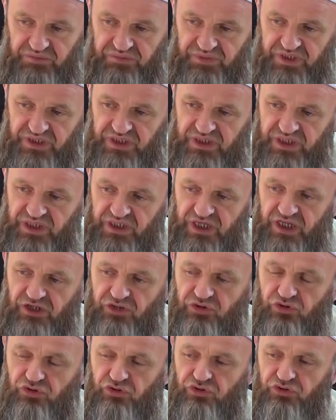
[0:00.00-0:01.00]
Biz
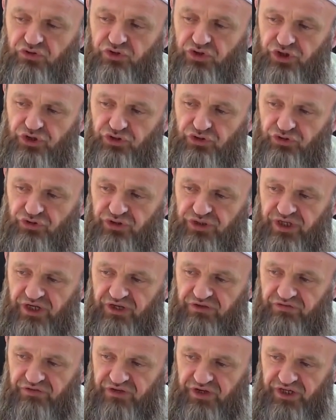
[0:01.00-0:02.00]
inanıyoruz ki
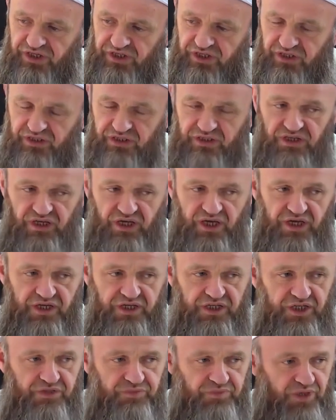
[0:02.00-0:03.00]
dünya fanidir,
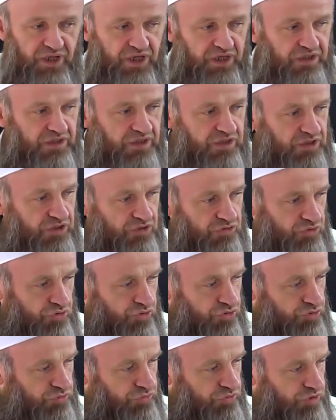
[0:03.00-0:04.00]
ahiret bakidir.
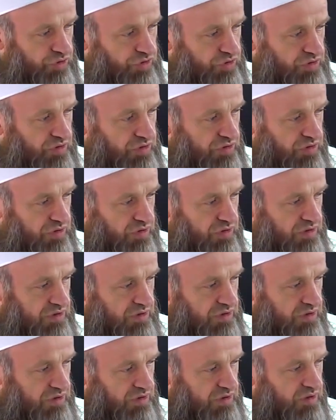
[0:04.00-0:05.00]
Doğru mu?
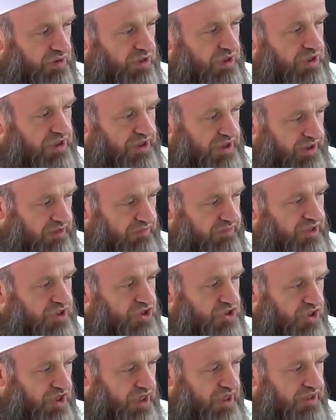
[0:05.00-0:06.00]

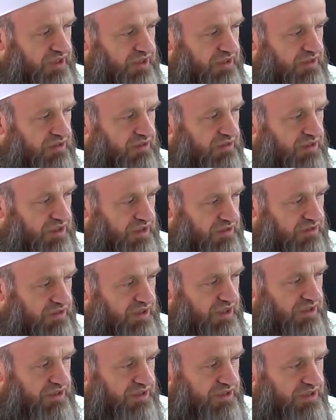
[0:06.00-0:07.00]
Kelime-i şehadet
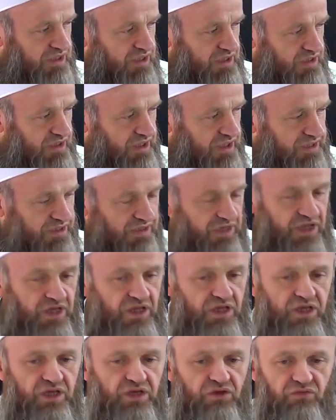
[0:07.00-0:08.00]
getiren insanlar
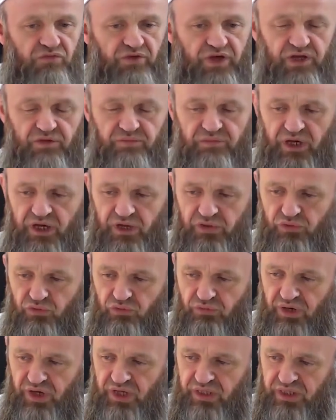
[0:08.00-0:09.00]
vel
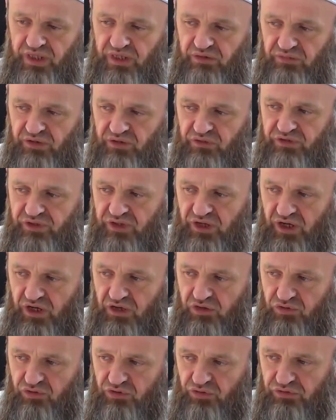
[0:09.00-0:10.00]
ba'su ba'del mevti
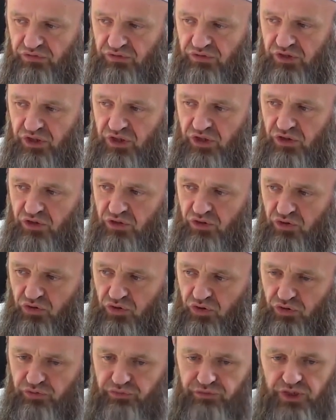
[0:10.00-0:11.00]
hakkun.
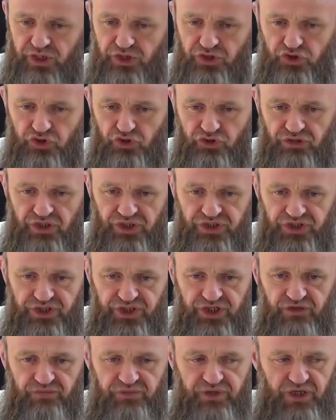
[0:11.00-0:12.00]
Ölümden sonra
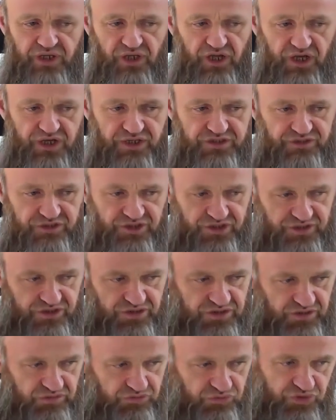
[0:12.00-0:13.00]
dirilmek haktır.
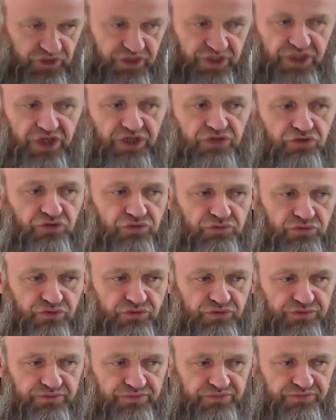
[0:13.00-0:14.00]
Buna inanıyor musun?